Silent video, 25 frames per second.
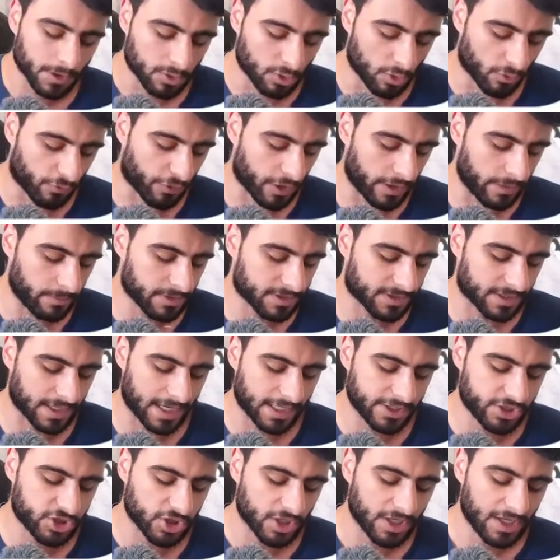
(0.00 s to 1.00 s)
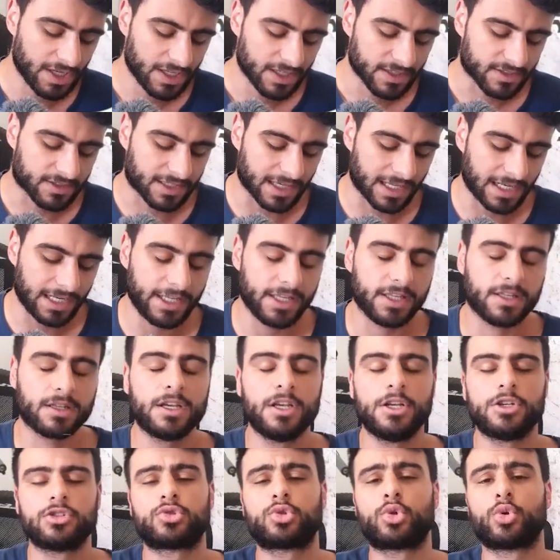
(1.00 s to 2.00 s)
no frame 7. Selim
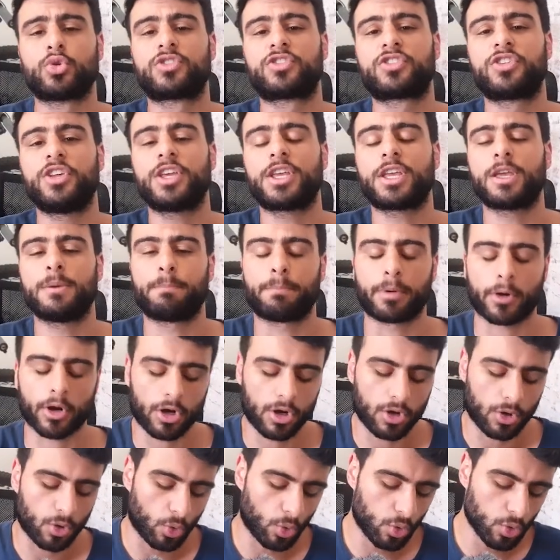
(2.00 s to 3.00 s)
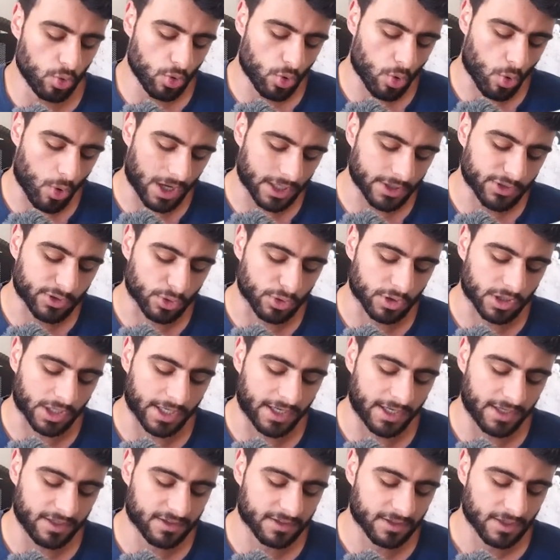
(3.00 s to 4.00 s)
Tusik Pro
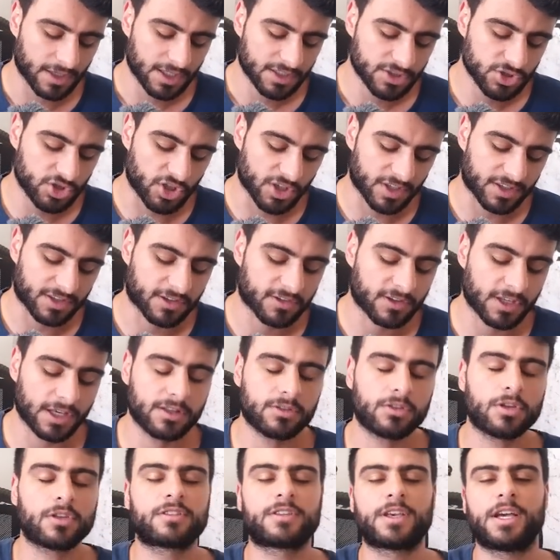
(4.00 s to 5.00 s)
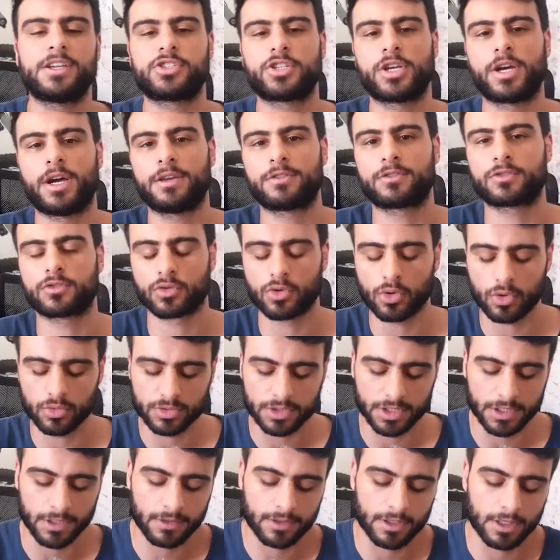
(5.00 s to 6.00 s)
143 de R$
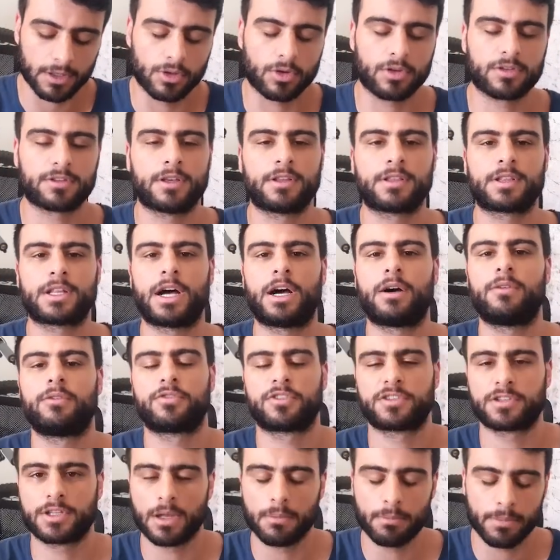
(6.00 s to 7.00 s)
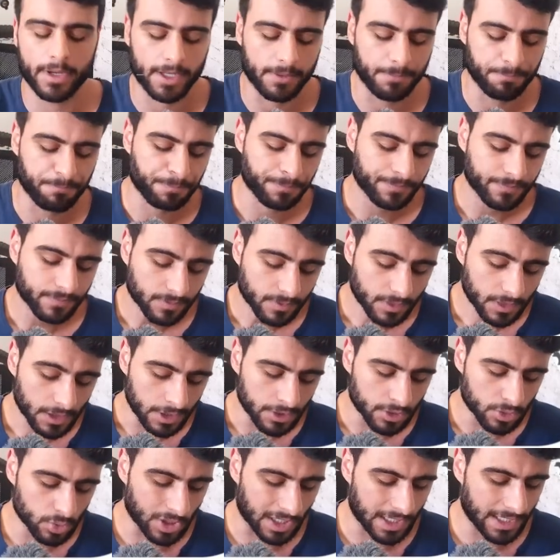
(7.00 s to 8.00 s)
107,32 também
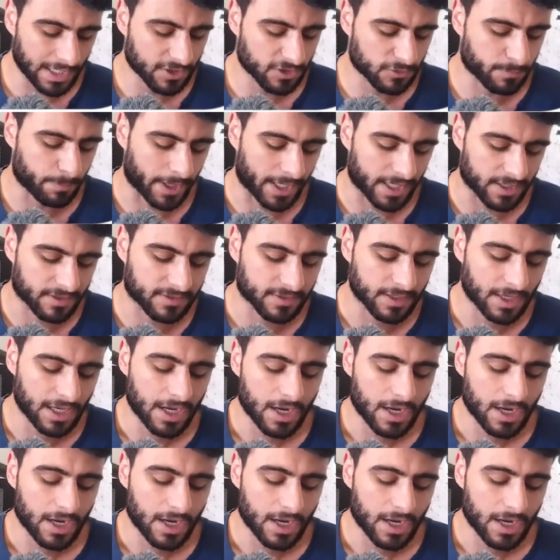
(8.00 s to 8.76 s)
do AliExpress.